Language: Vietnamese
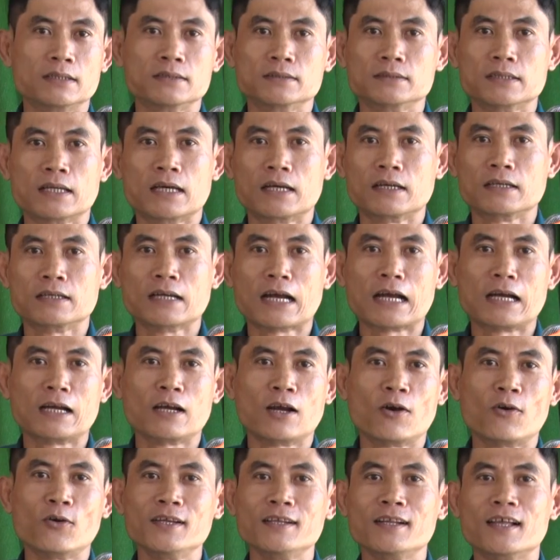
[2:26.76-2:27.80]
tham gia huấn
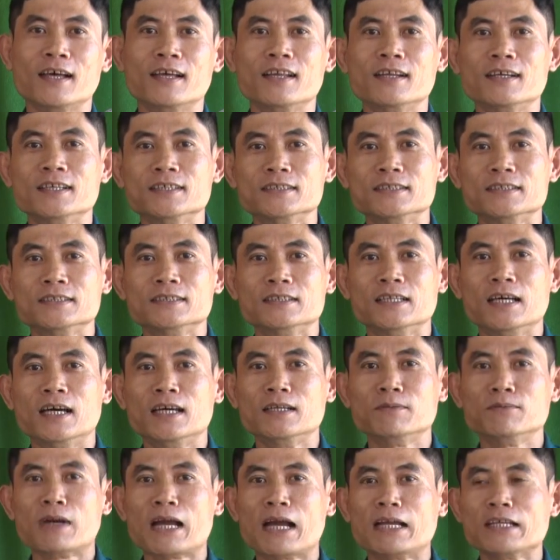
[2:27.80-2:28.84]
luyện quân sự bồi
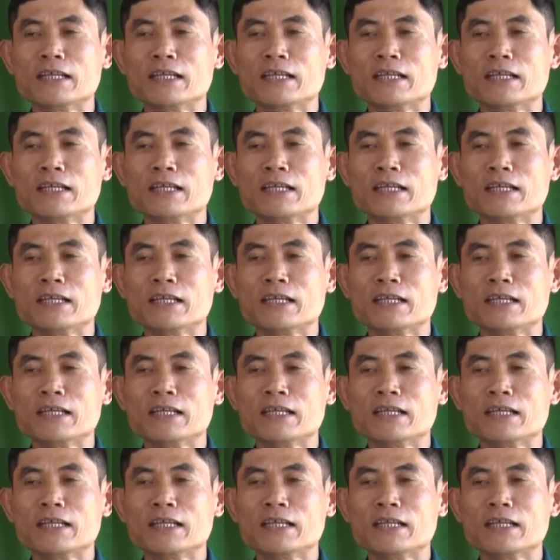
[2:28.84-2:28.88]
dưỡng